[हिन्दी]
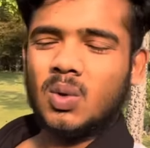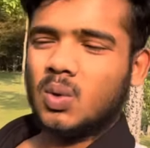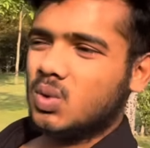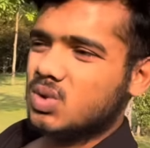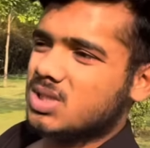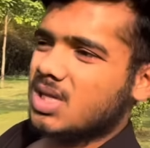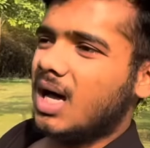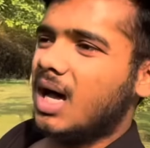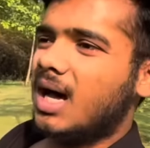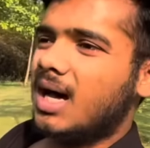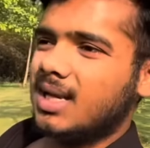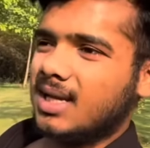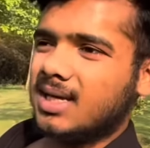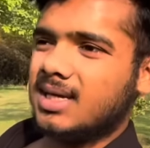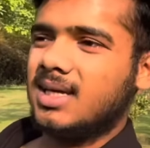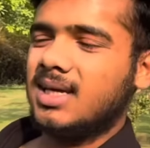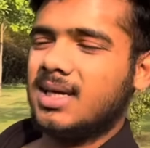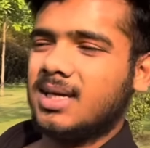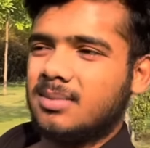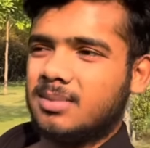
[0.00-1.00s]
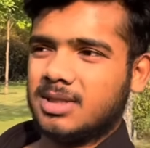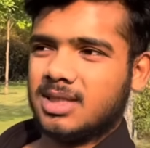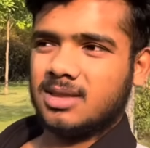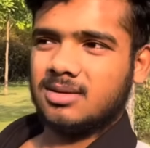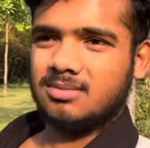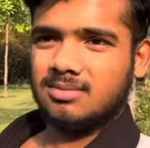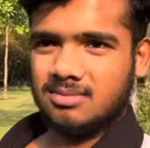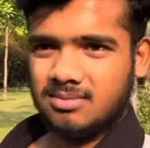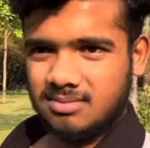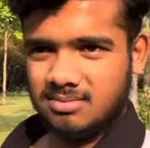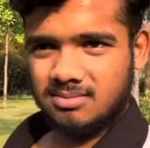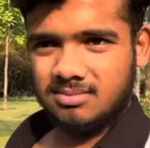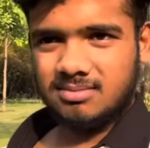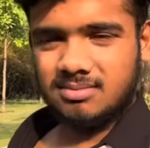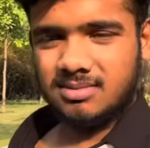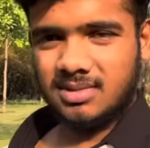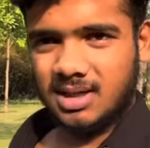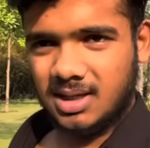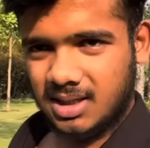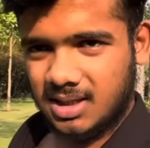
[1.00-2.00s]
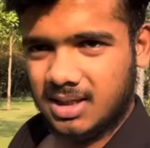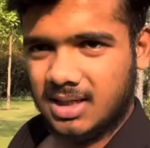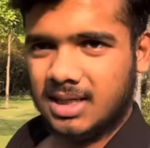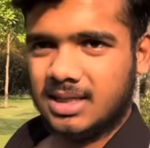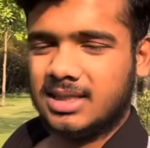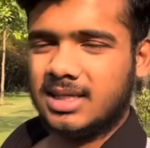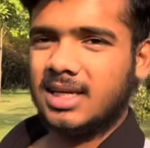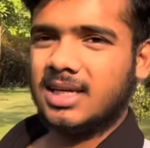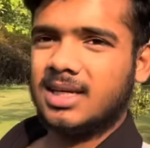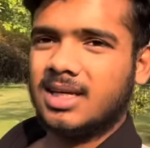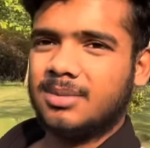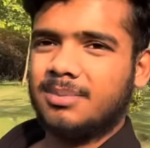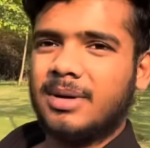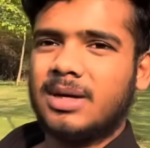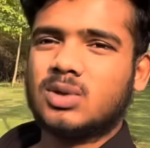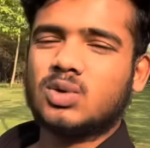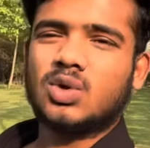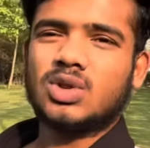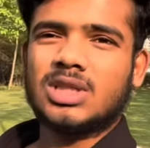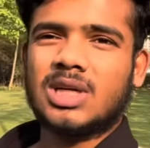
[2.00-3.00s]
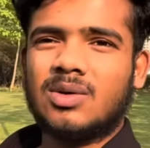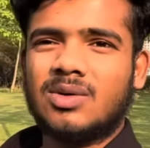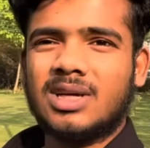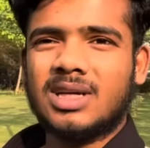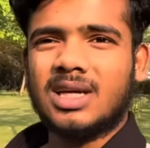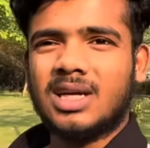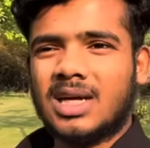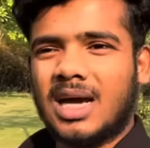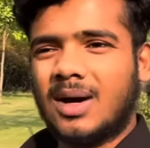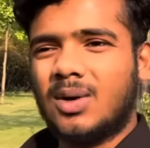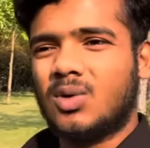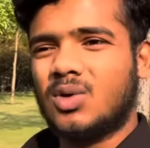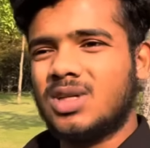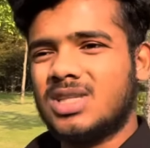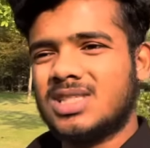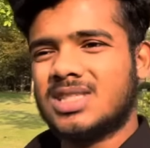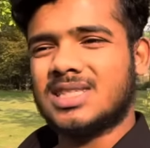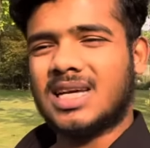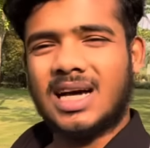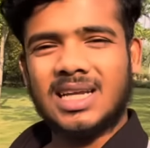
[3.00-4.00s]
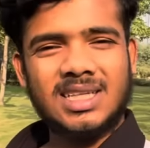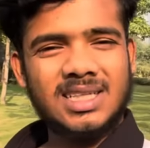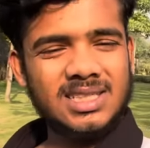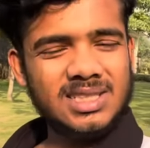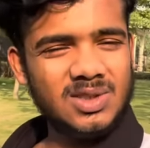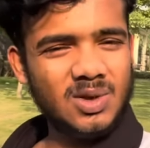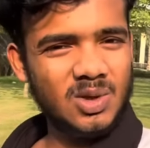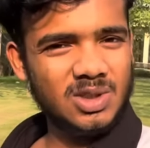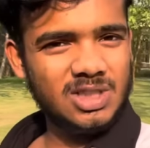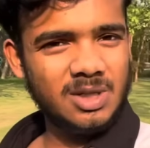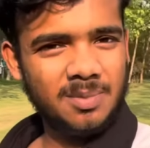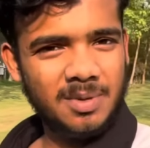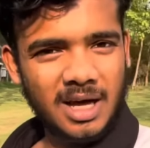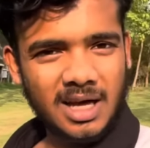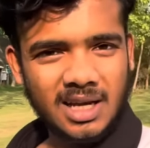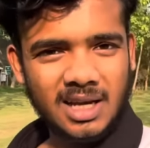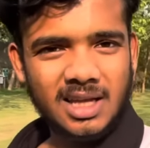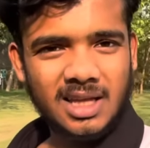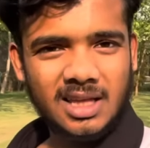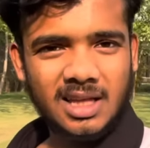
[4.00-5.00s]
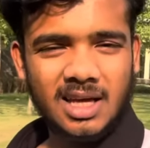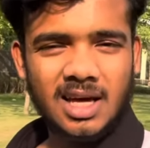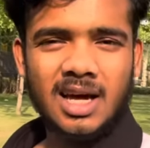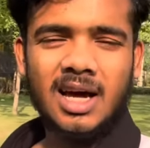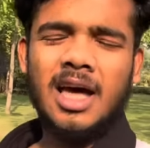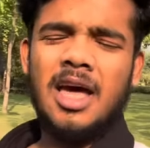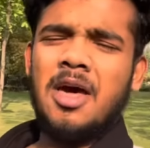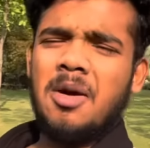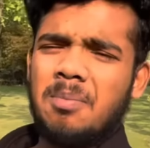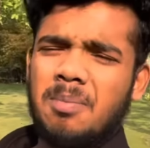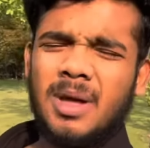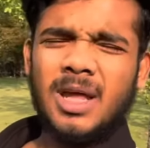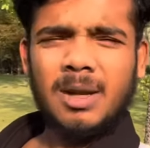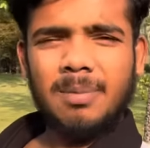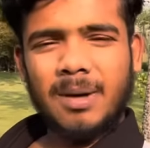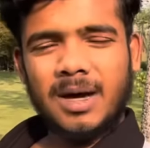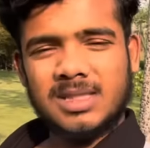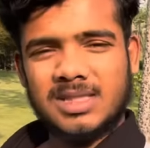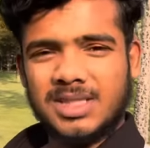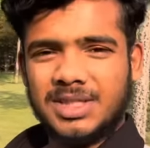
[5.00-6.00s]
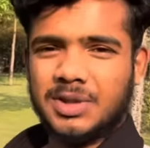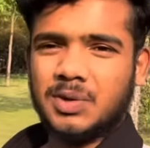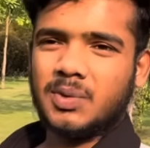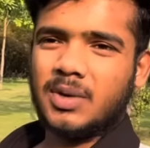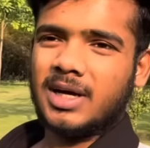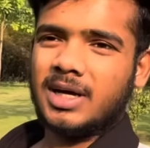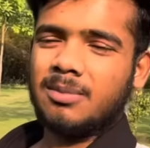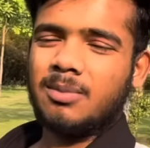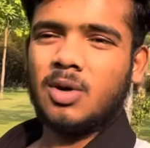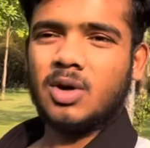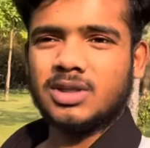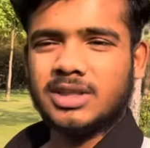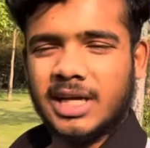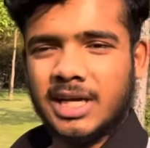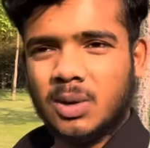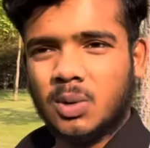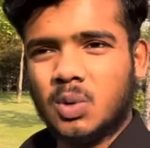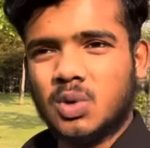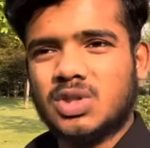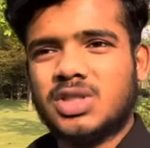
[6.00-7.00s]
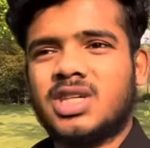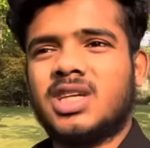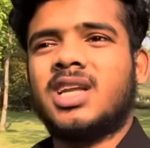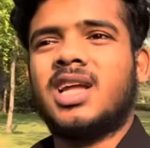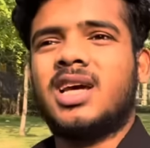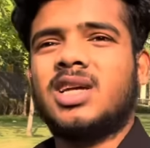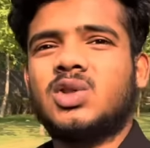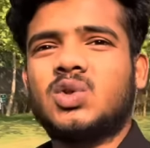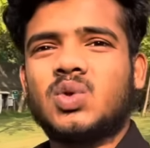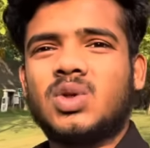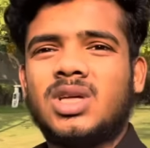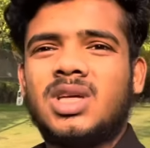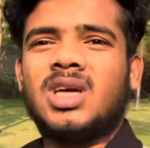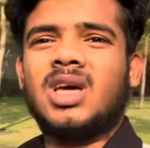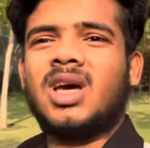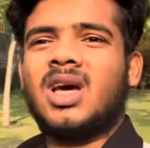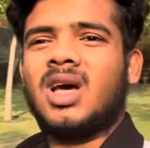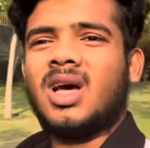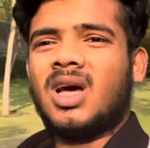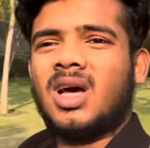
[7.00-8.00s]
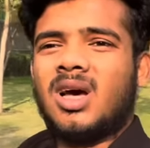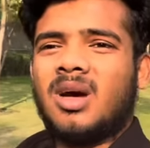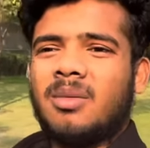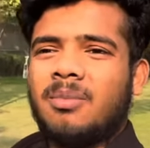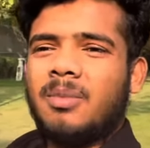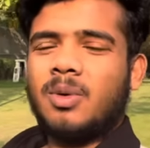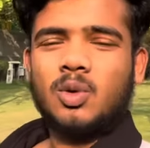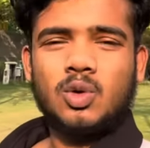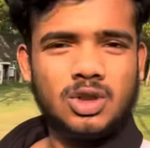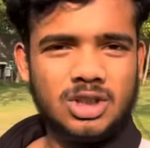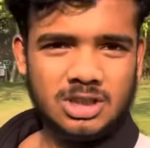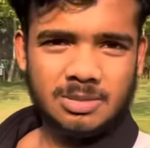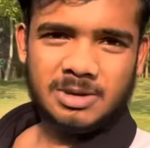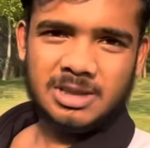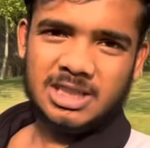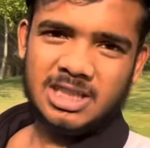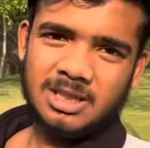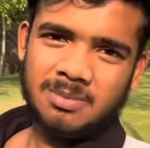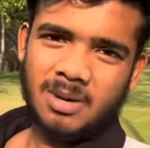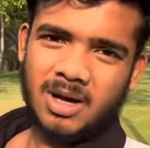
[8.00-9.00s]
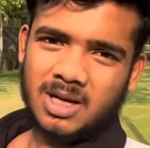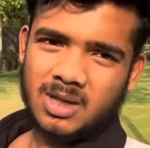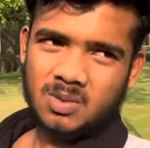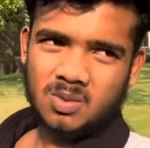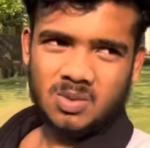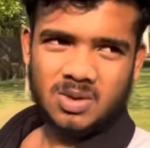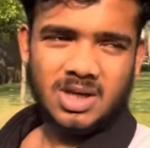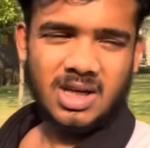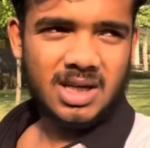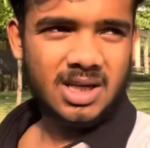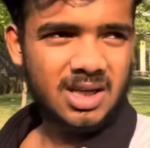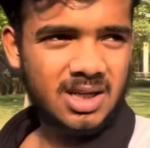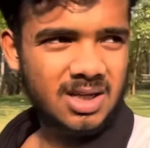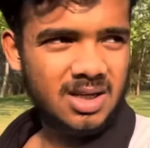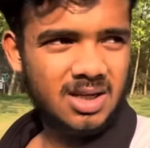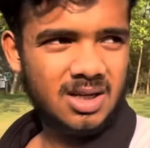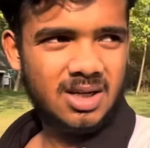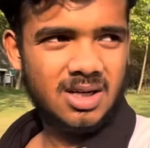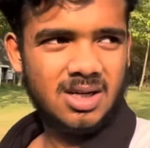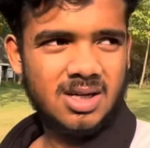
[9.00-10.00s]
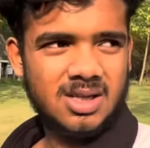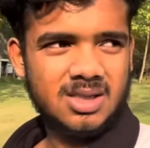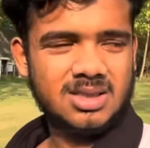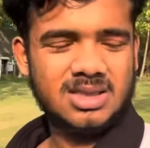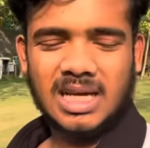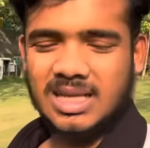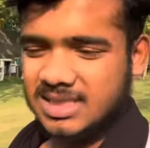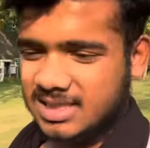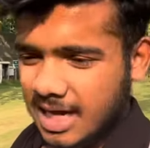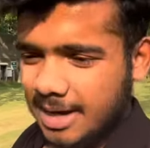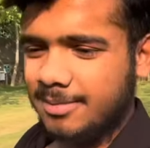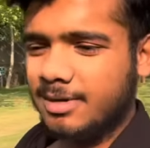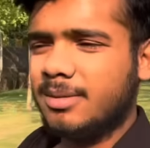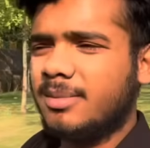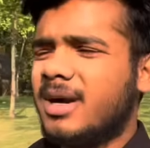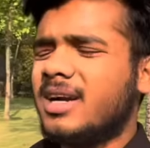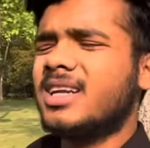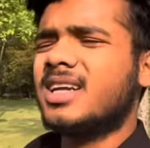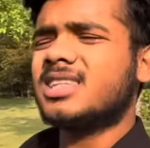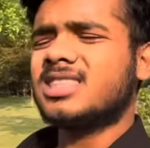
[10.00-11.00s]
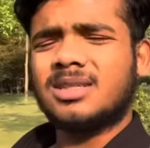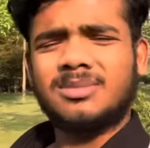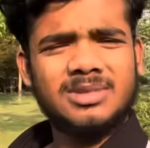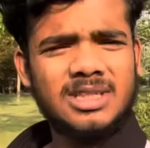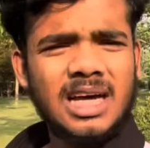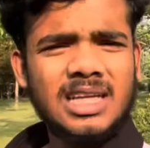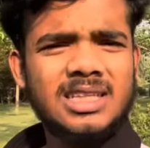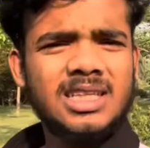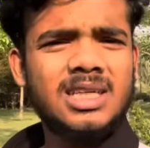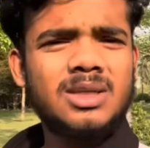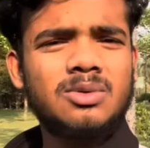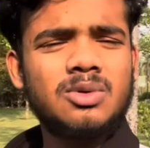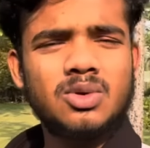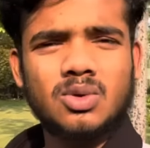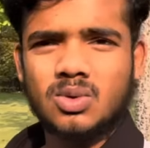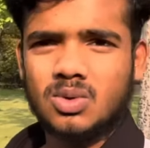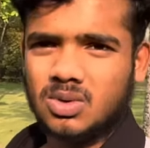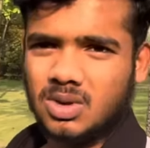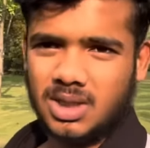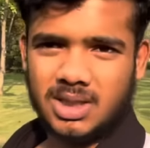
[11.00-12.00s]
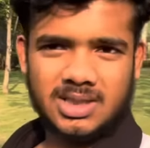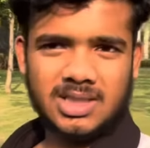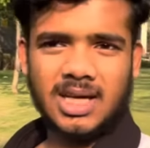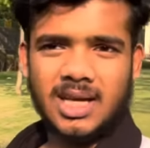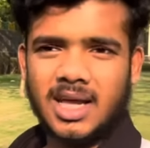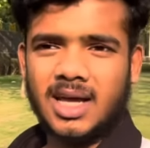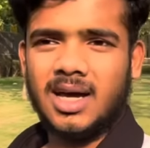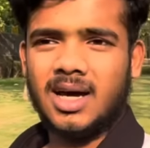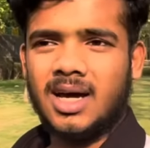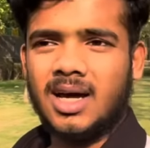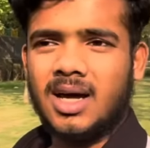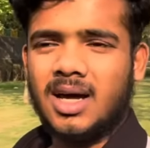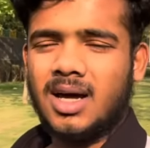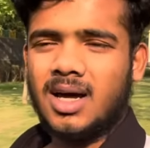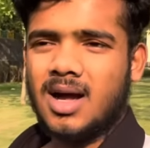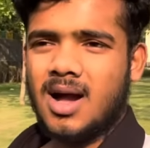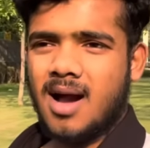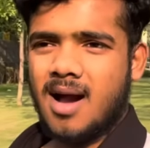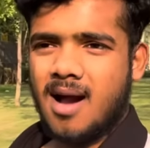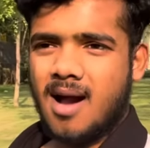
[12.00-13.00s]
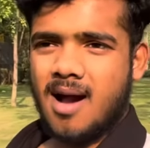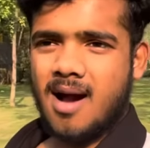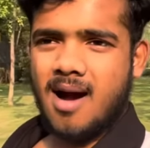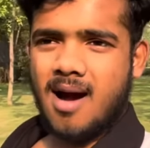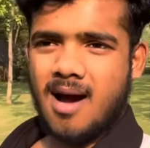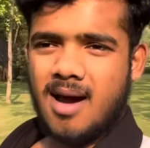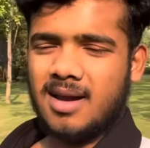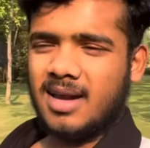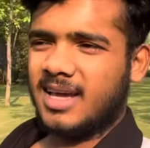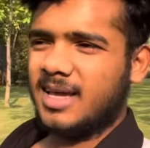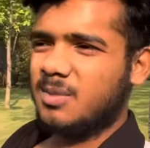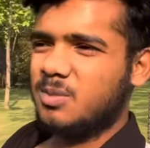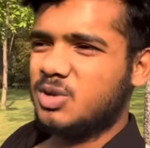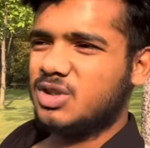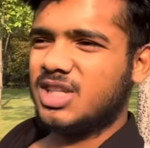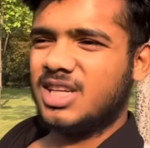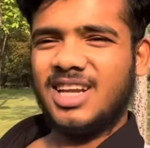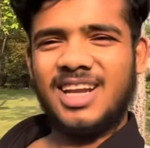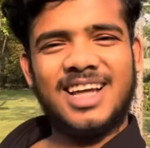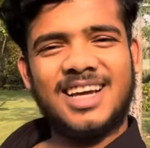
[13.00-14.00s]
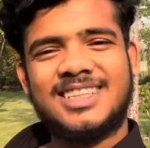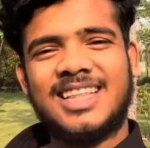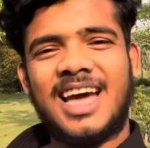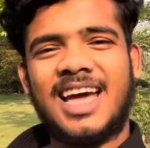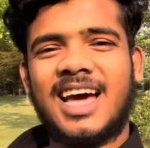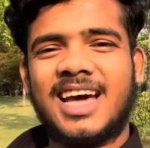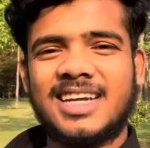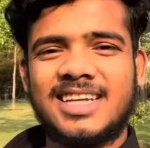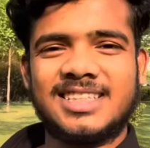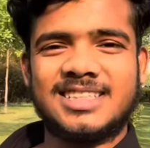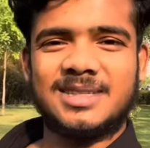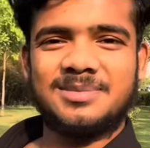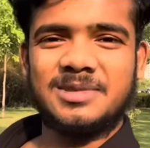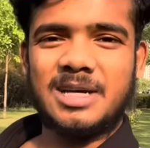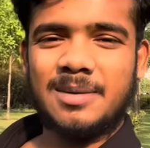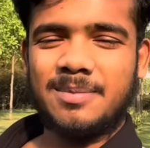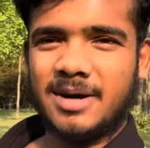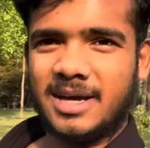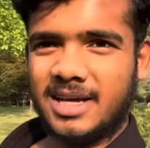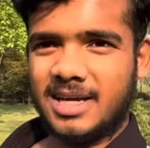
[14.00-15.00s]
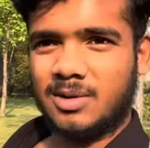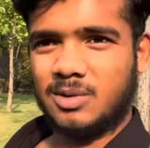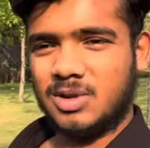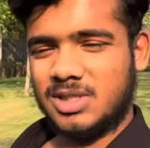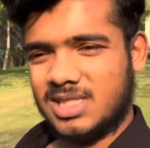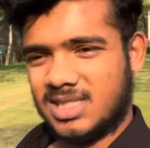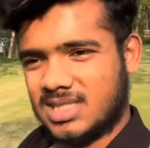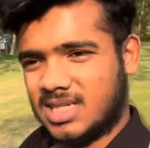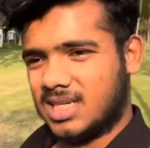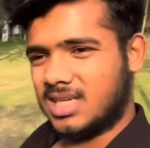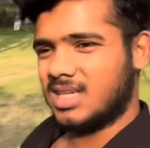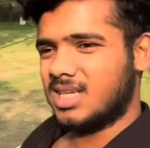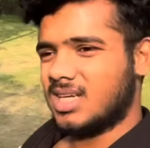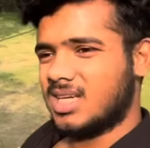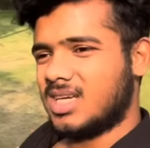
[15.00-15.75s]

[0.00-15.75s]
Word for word: उसका अलग ही है मतलब अलग रहता है लेकिन मैं सोच रहा हूँ ना कि वो इंसान किसी और से प्यार नहीं किया मेरे पास ही क्यों आए बहुत सारे क्वेश्चन हैं जो कि मैं खुद समझ नहीं पा रहा हूँ लेकिन आ, साथ सामने बैठ कर समझा दे कि वो तो अच्छा रहेगा लेकिन मुझे नहीं लगता यार कि समझा पाएगा वो इंसान